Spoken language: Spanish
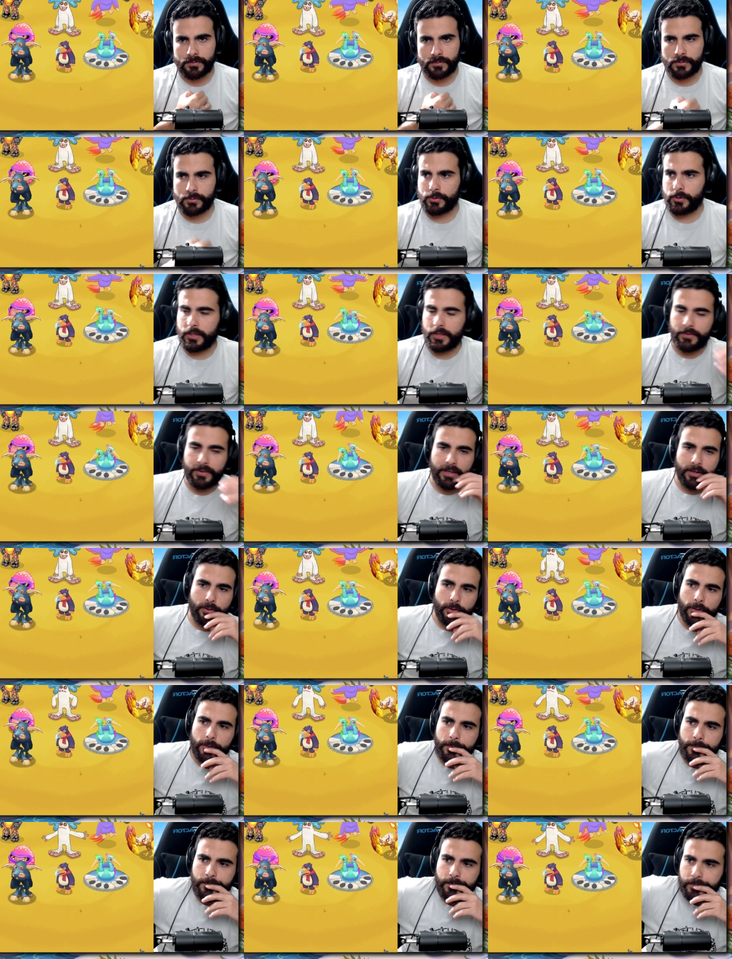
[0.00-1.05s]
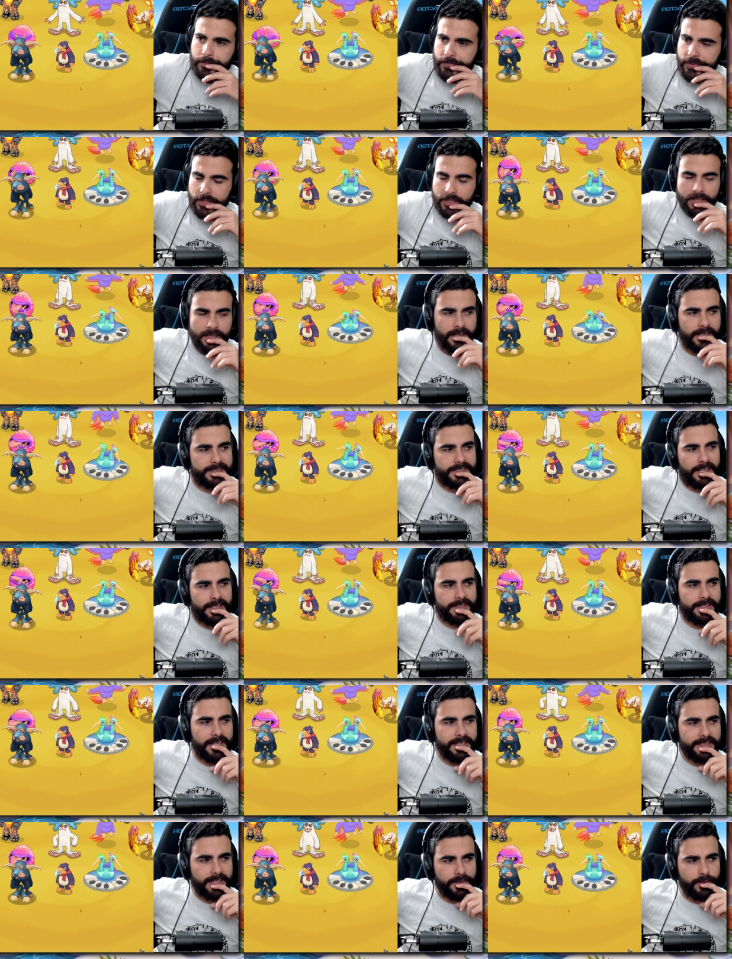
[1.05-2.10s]
Todavía no. Están
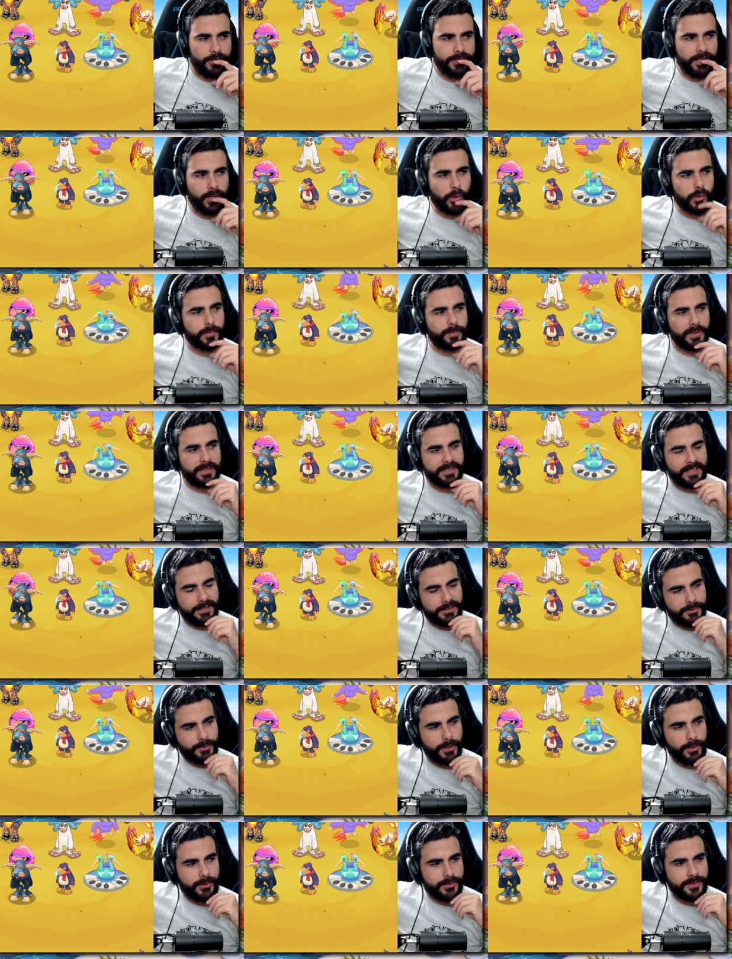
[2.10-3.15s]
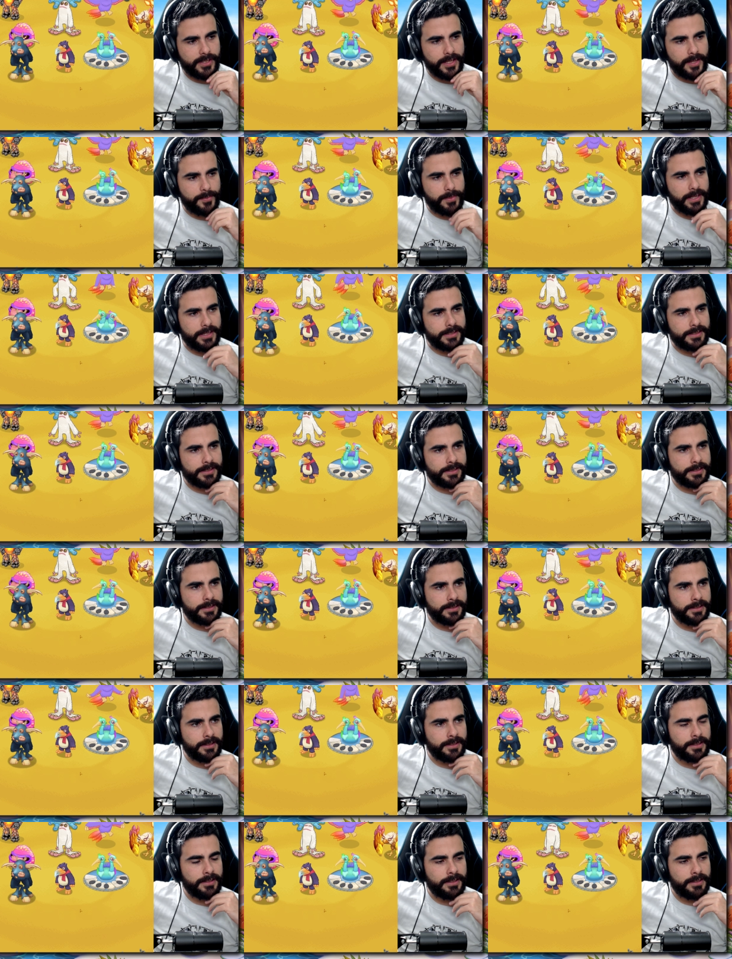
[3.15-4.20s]
cantando ahorita los pescanzuelos, nada más.
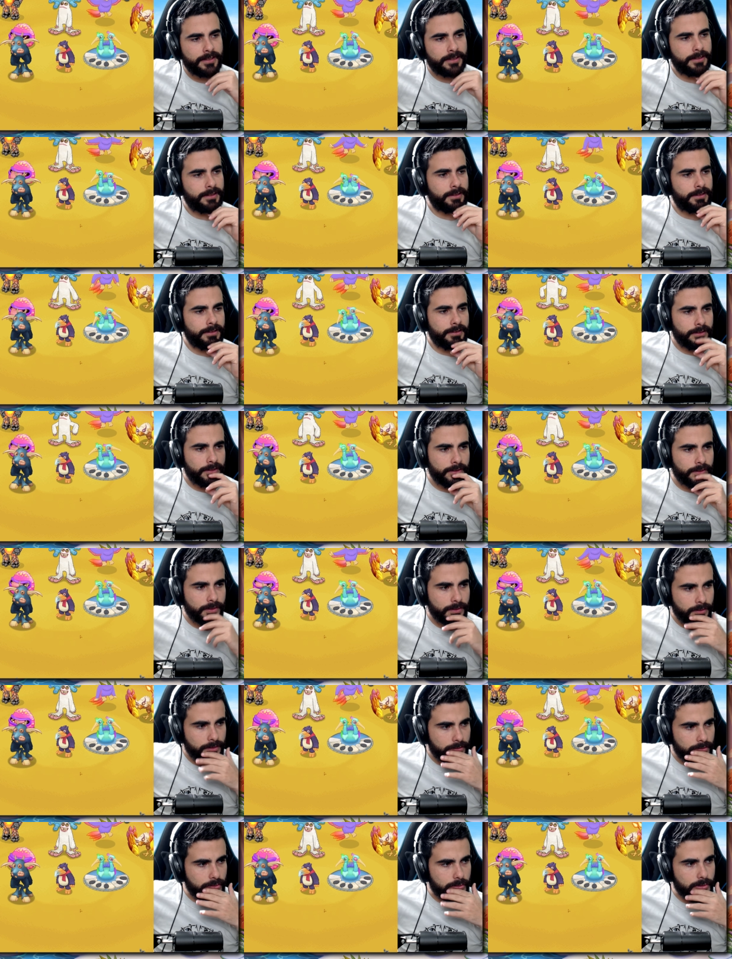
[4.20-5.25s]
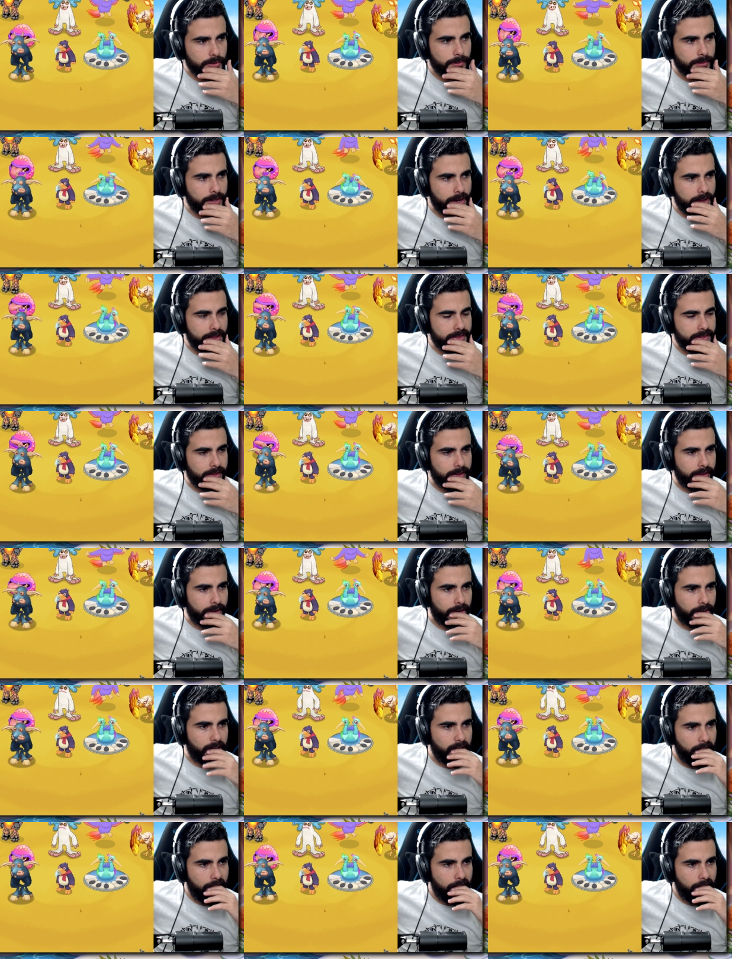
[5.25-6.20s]
Yo quiero que cante él.